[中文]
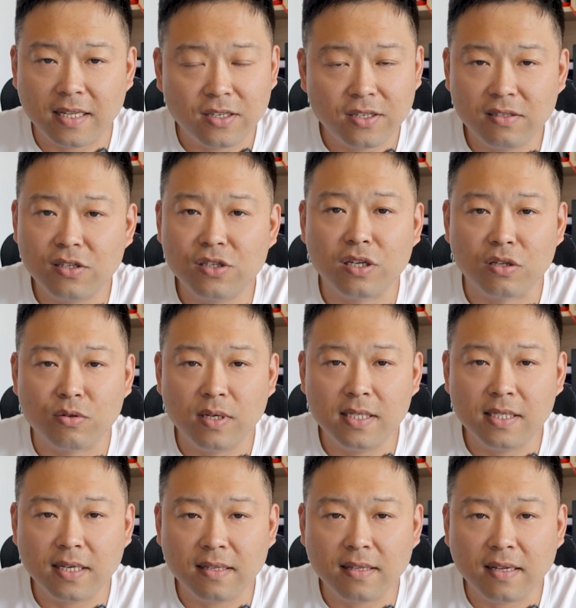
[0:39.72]
台车的尺
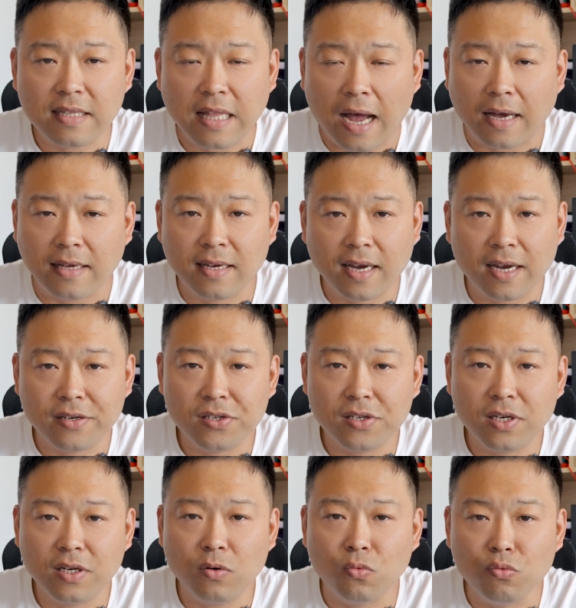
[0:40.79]
寸相当大，应该
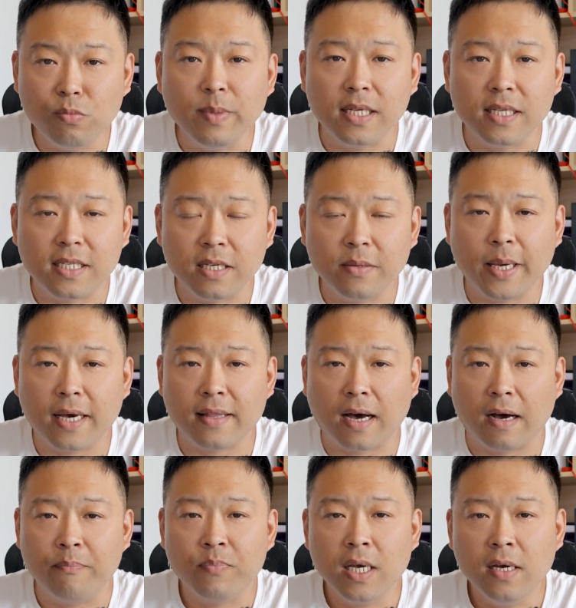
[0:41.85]
是一个五米级别的。